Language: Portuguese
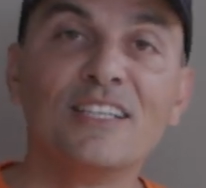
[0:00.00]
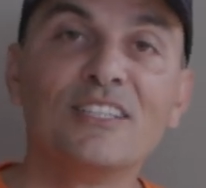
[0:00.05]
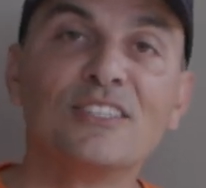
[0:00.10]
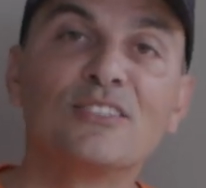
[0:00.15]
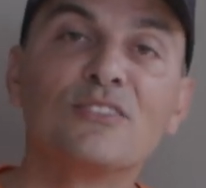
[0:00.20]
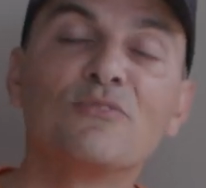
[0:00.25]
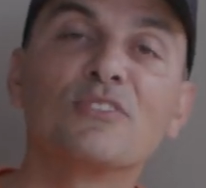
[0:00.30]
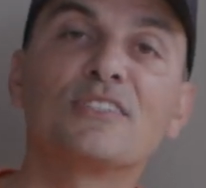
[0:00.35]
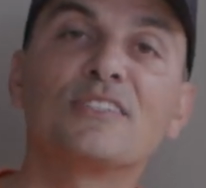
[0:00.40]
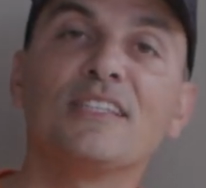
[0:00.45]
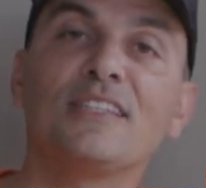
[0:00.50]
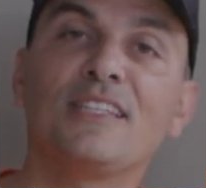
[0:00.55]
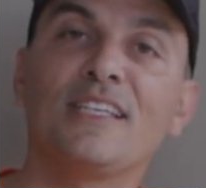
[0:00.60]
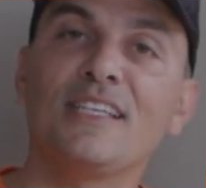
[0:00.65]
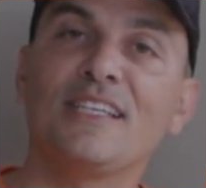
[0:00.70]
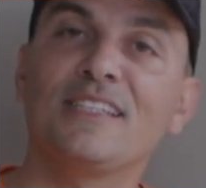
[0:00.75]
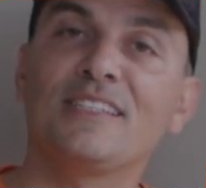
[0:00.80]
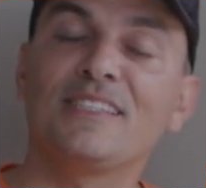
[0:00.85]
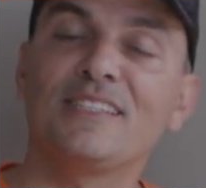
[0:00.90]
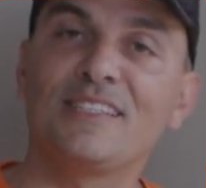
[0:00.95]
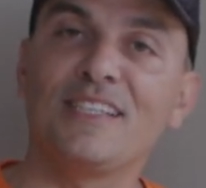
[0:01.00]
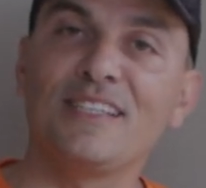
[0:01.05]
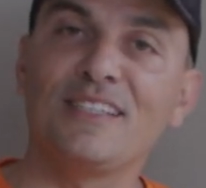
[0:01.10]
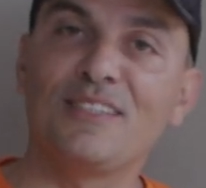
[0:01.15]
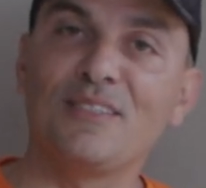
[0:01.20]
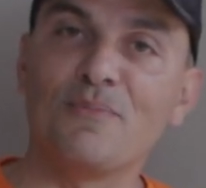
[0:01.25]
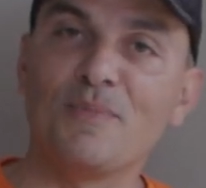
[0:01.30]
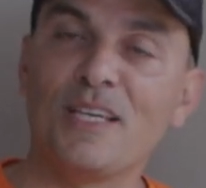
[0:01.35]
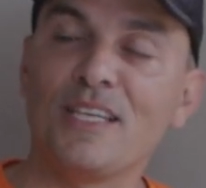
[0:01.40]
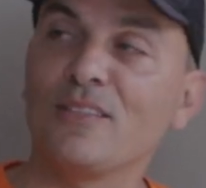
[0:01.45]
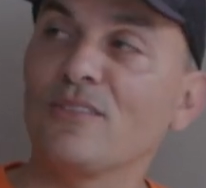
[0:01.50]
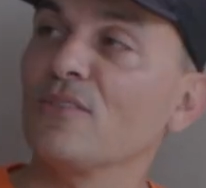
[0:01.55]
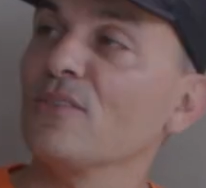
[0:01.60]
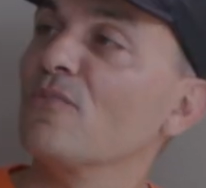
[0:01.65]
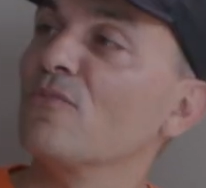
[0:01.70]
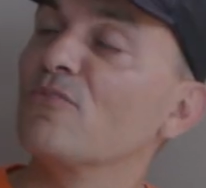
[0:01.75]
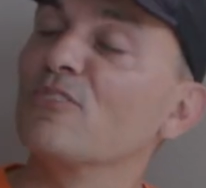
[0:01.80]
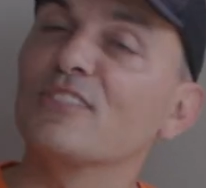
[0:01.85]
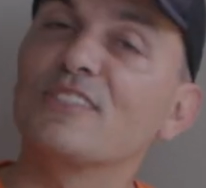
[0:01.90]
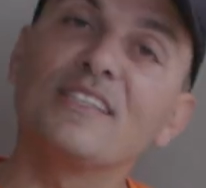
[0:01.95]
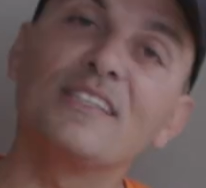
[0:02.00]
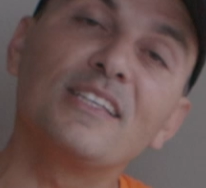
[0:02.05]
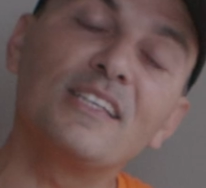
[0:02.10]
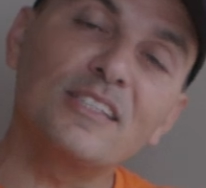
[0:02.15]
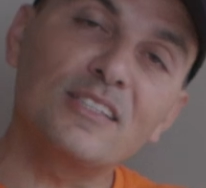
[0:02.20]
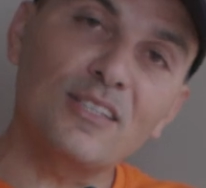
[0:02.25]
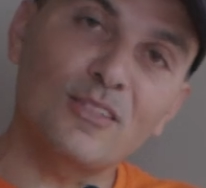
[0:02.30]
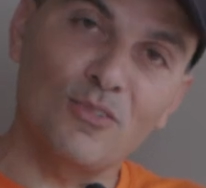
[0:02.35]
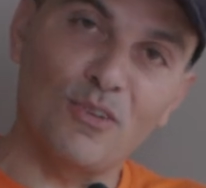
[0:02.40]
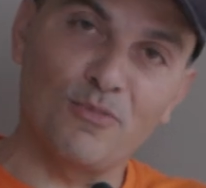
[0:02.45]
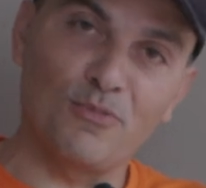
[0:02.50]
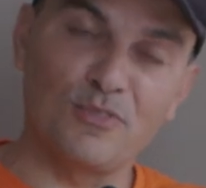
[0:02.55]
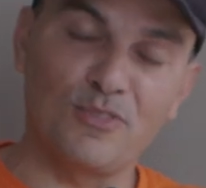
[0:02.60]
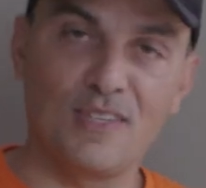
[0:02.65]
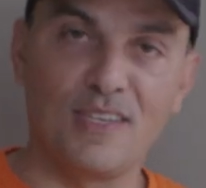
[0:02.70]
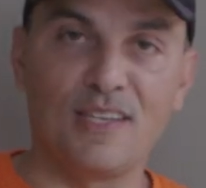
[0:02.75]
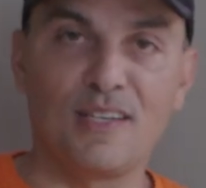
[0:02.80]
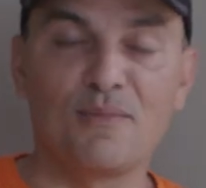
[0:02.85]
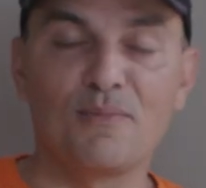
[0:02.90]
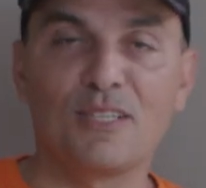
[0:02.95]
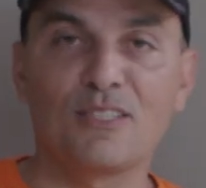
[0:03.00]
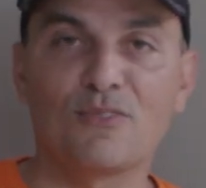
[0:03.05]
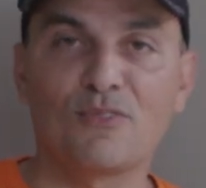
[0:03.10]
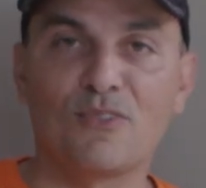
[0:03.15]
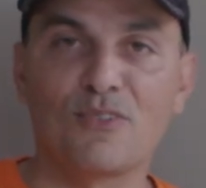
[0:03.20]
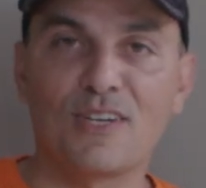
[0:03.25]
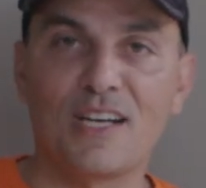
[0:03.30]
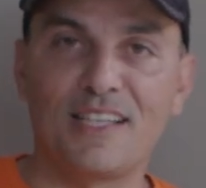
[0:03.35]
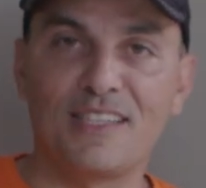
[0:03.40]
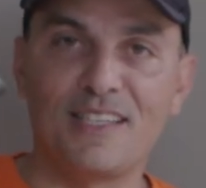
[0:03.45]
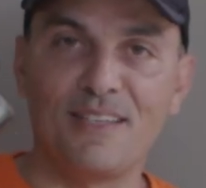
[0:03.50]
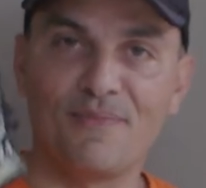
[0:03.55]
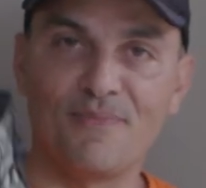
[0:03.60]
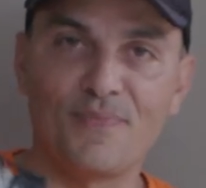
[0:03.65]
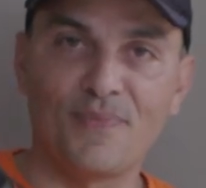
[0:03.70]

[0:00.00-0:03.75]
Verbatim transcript: Se você tem esse sentimento, você deixa a tua focinheira mais folgada.